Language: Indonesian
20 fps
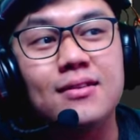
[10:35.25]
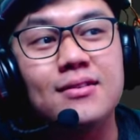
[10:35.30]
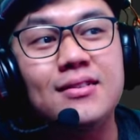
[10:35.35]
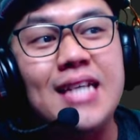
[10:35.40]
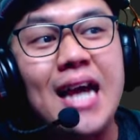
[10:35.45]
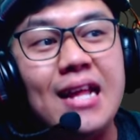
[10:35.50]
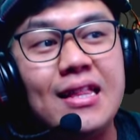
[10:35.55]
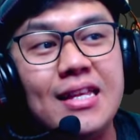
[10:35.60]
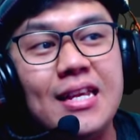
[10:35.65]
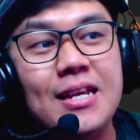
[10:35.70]

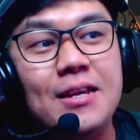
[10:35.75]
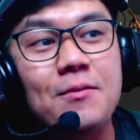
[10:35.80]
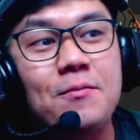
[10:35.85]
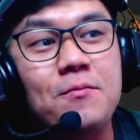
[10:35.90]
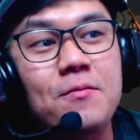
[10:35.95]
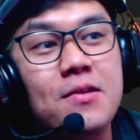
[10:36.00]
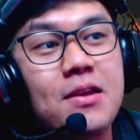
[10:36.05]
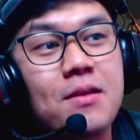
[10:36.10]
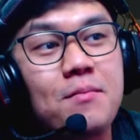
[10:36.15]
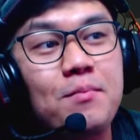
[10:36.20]
Jadi
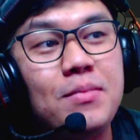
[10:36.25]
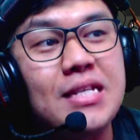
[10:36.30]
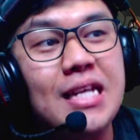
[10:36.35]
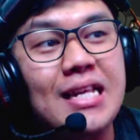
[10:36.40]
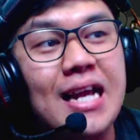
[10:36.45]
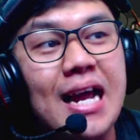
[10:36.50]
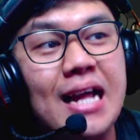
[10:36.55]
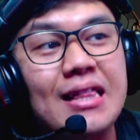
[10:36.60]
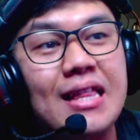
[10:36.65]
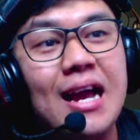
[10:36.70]
bisa
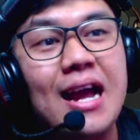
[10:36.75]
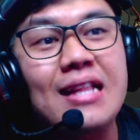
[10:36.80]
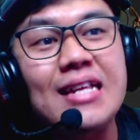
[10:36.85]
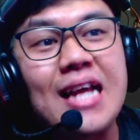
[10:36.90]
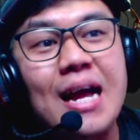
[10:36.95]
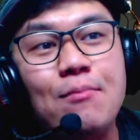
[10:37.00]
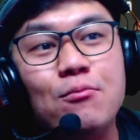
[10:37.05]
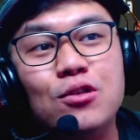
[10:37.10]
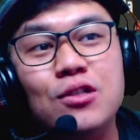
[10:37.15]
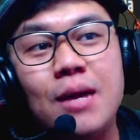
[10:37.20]
dikatakan
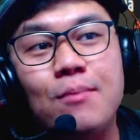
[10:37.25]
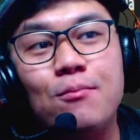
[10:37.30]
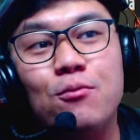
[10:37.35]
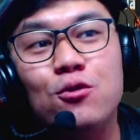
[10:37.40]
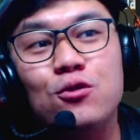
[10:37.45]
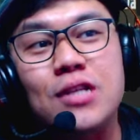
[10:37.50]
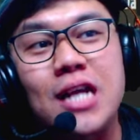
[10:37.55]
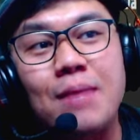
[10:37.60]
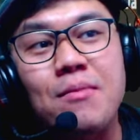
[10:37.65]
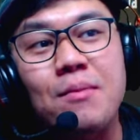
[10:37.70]
kamu sedang
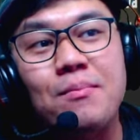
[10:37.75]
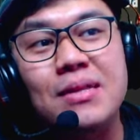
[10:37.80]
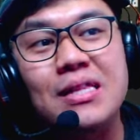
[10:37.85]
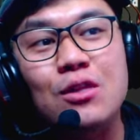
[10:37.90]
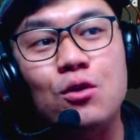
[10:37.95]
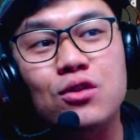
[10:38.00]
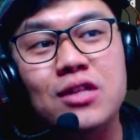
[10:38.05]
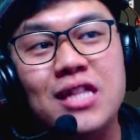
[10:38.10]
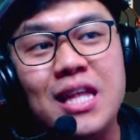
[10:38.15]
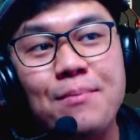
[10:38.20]
berusaha
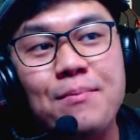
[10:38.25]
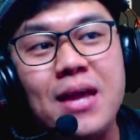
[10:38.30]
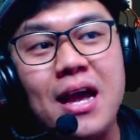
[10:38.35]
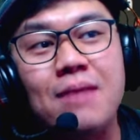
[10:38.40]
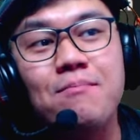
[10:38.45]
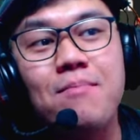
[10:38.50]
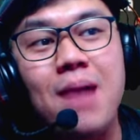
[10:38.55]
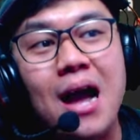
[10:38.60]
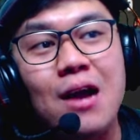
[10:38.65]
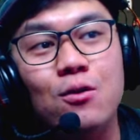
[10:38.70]
membentuk tim
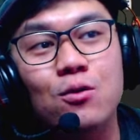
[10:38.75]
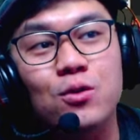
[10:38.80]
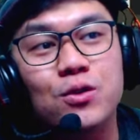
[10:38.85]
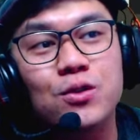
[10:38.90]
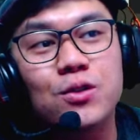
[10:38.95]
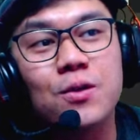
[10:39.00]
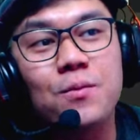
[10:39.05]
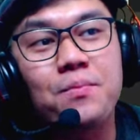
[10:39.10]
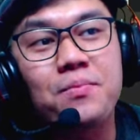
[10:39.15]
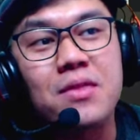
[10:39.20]
yang bagus.